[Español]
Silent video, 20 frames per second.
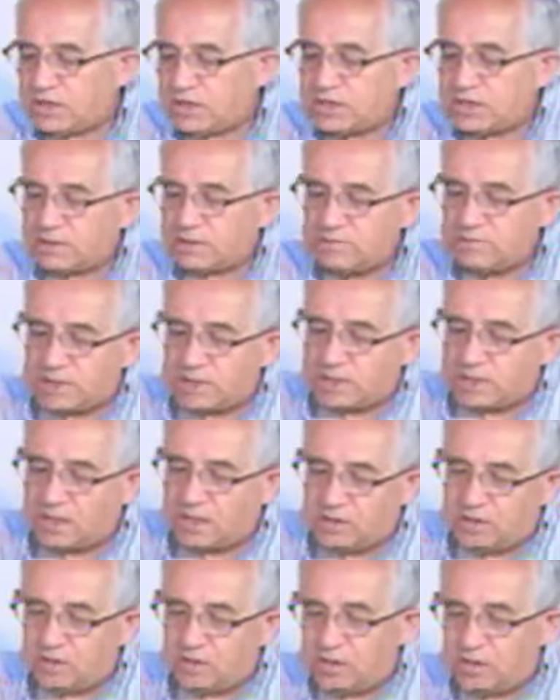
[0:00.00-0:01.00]
estás
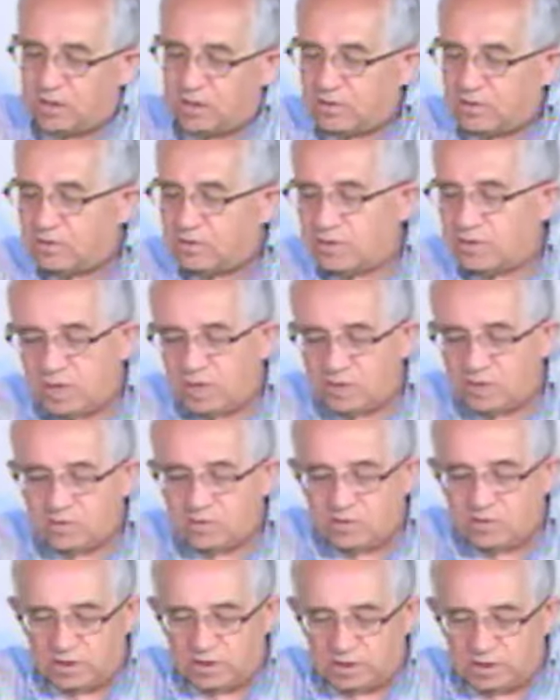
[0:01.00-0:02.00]
metiendo en un,
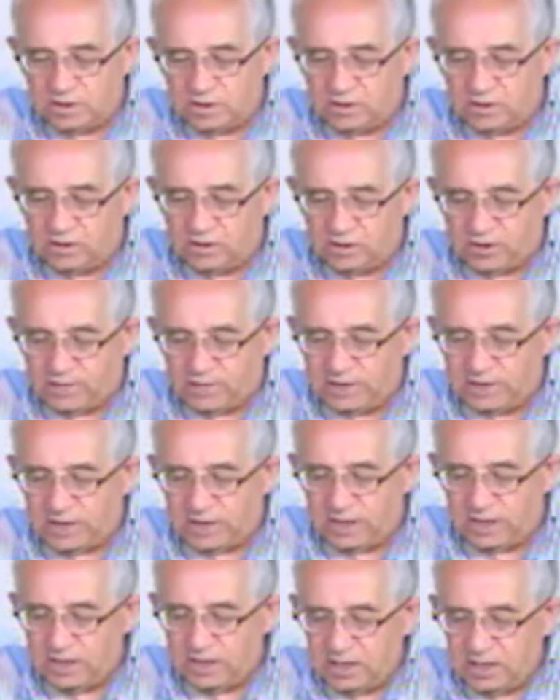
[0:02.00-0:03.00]
en un estilo de
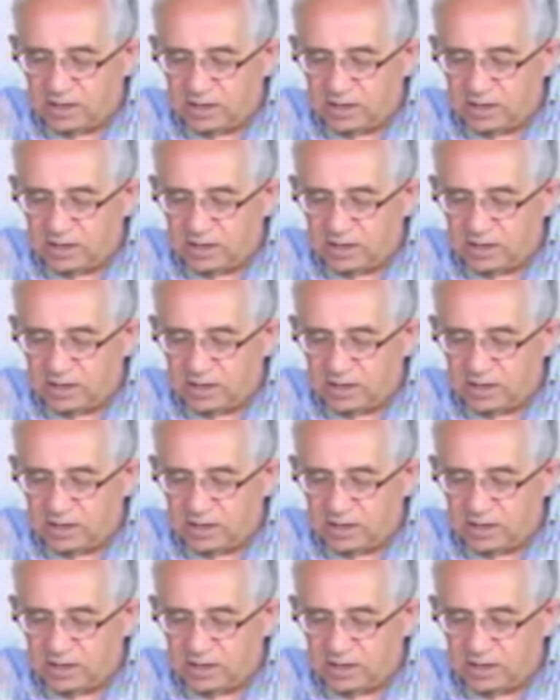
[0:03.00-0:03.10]
vida